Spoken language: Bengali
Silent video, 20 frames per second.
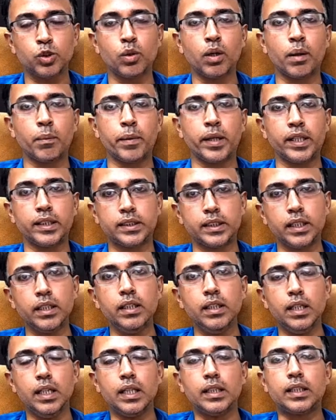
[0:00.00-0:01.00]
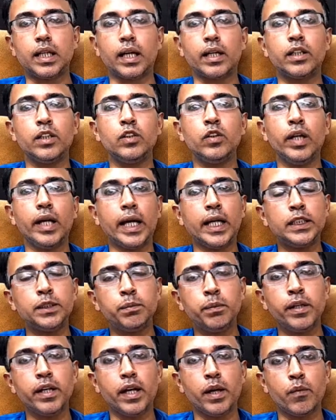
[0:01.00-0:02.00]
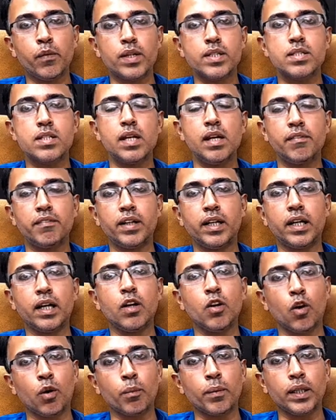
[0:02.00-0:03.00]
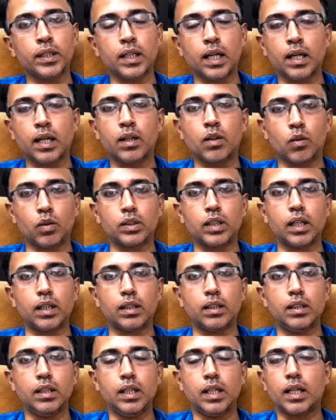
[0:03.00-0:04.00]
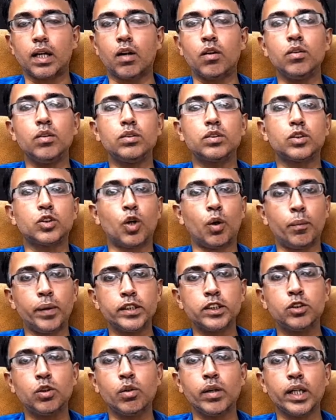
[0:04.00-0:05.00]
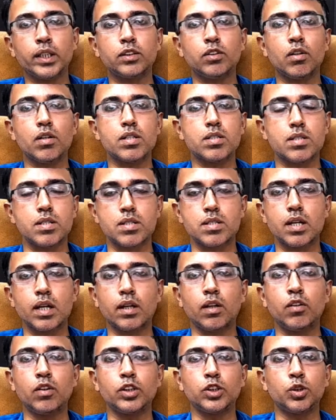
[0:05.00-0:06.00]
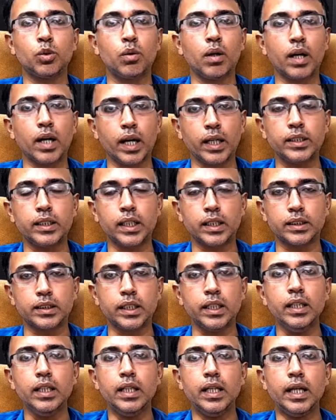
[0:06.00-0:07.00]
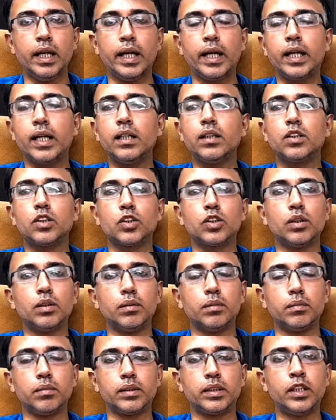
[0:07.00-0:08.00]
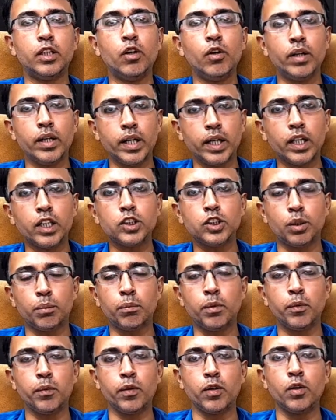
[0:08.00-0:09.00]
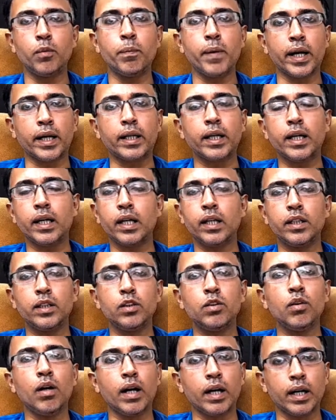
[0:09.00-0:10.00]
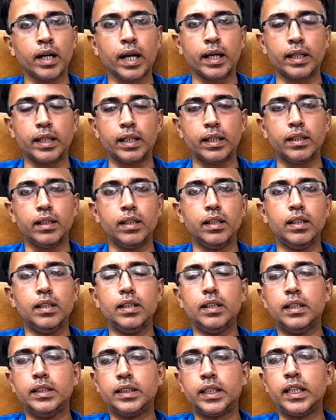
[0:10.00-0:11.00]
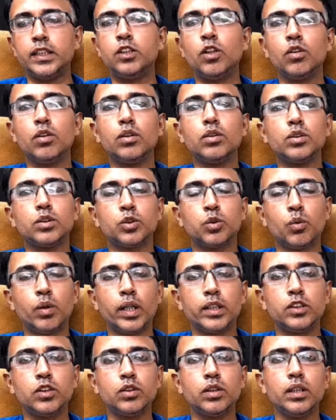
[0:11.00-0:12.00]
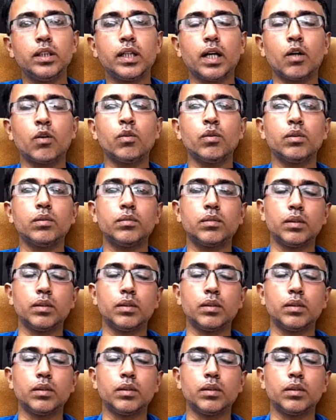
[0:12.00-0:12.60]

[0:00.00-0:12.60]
সুগার বেড়েছে তার কিন্তু এইচবি এ ওয়ান সি লেভেলটা নর্মাল থাকার কথা কারণ ছমাস ধরে একজনের স্ট্রেসের কারণে সুগার হাই থাকছে এটা থিওরিটিক্যালি সম্ভব হলেও প্র্যাকটিক্যালি কিন্তু আনলাইকলি সেই জন্য সুগার যদি কারো